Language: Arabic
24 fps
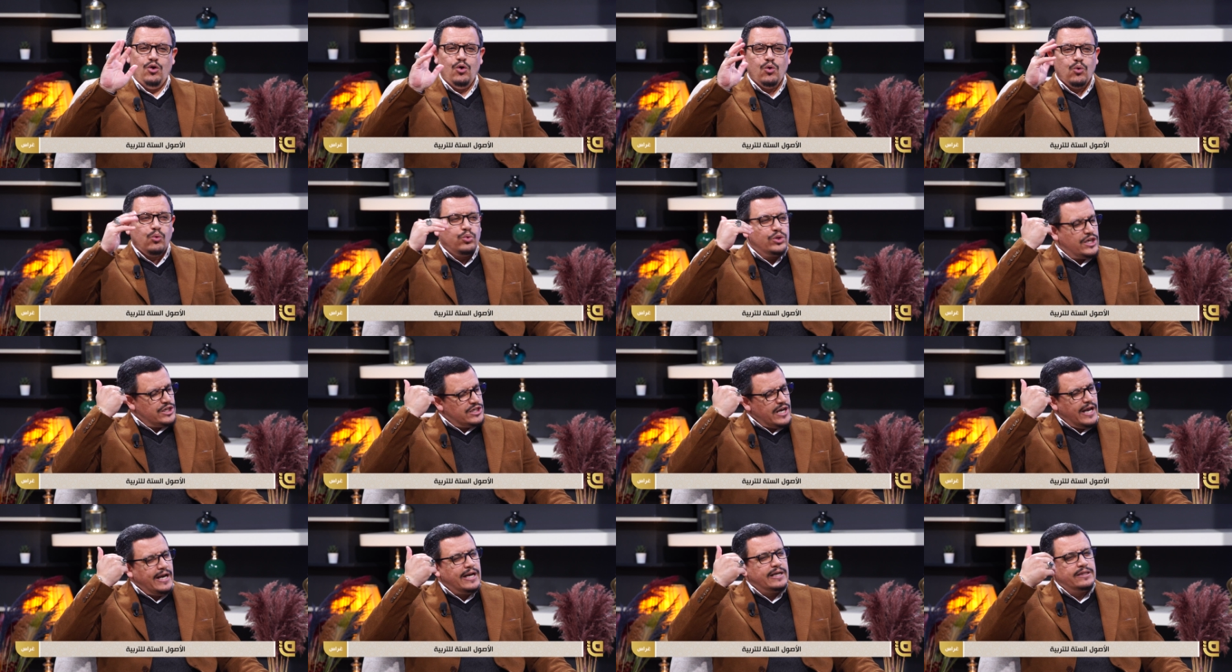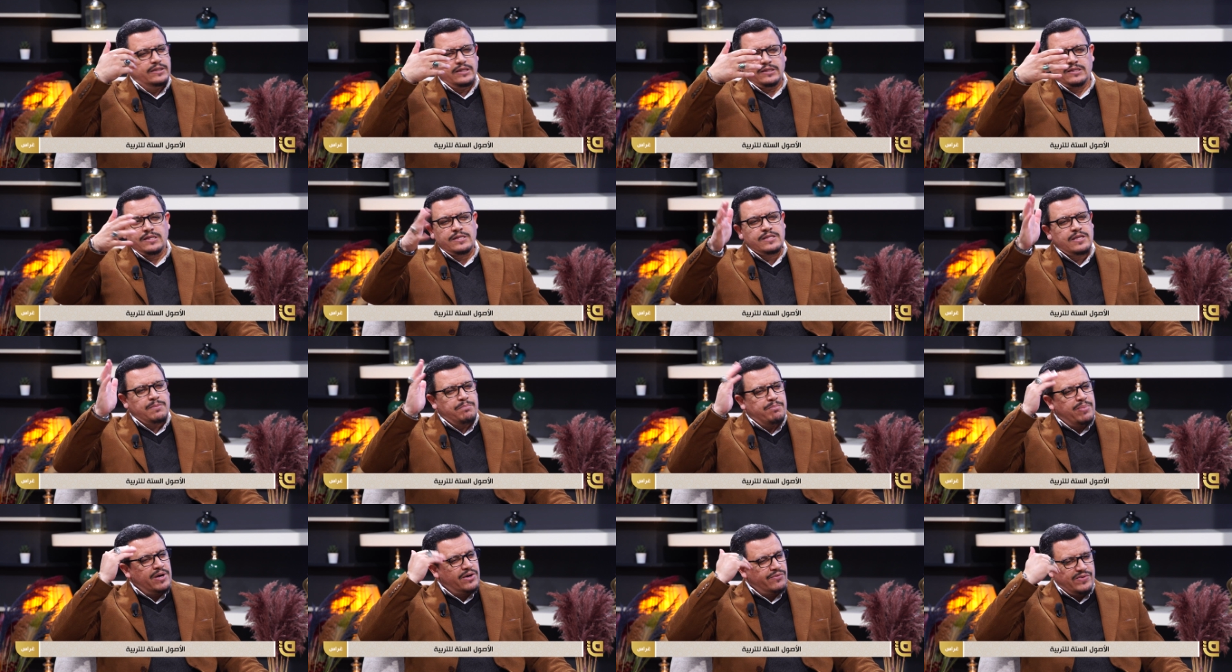وتجعلك
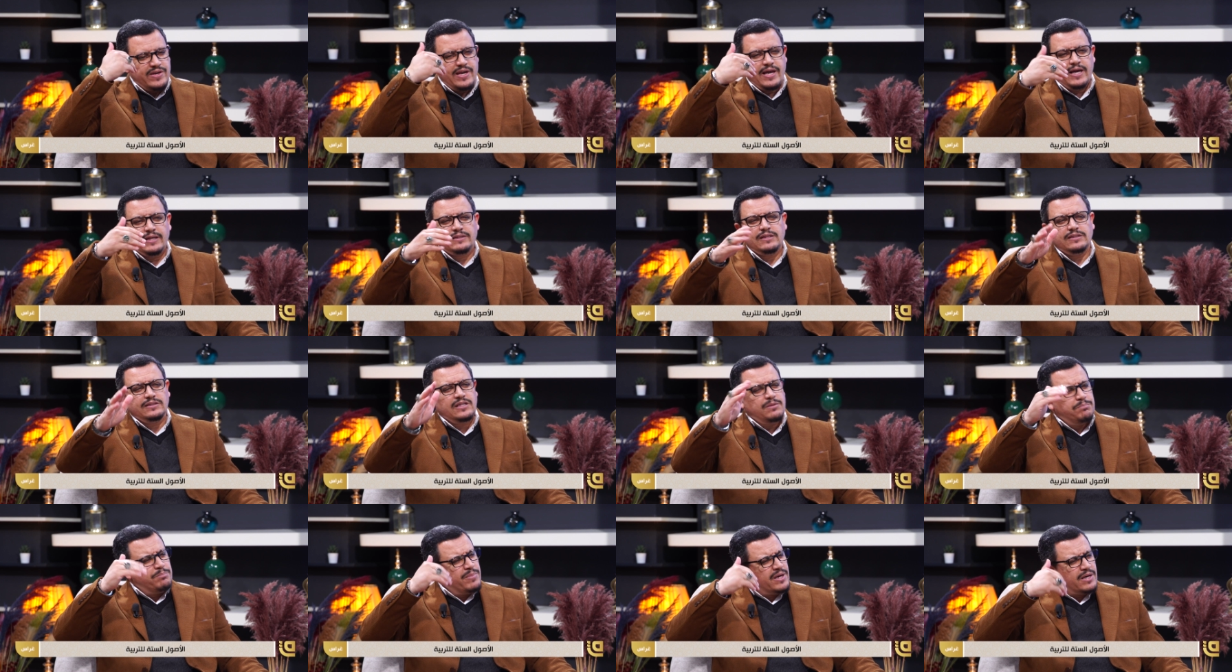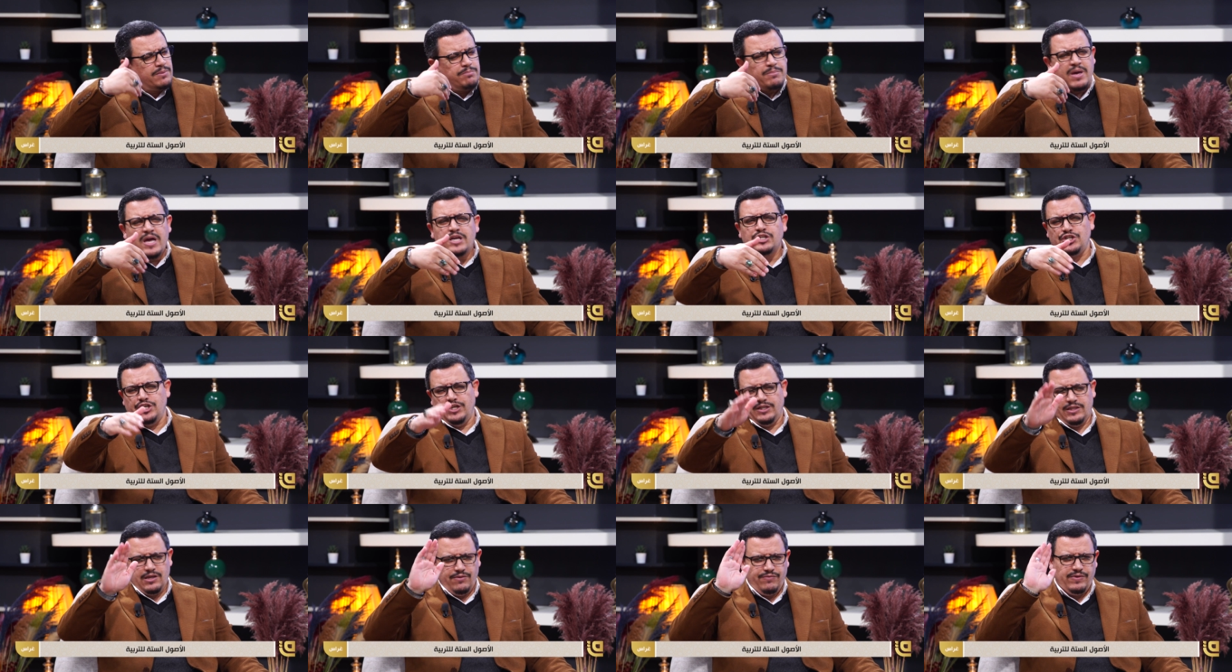تتدبر فيها تدبر ما
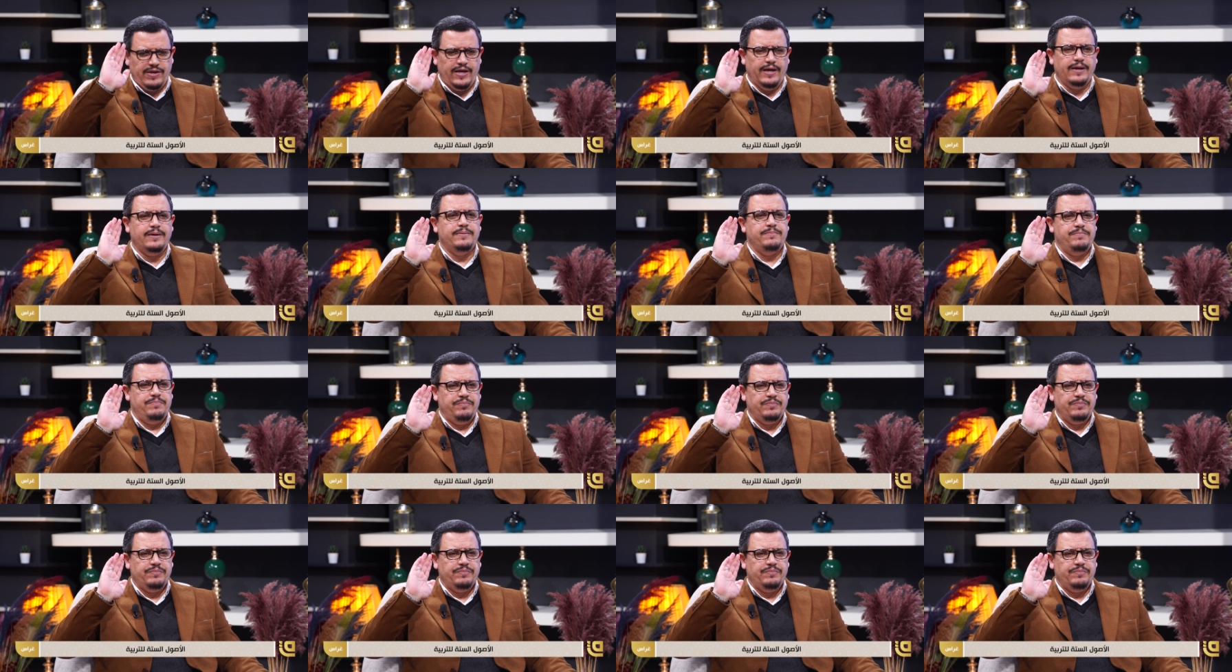شئت فيها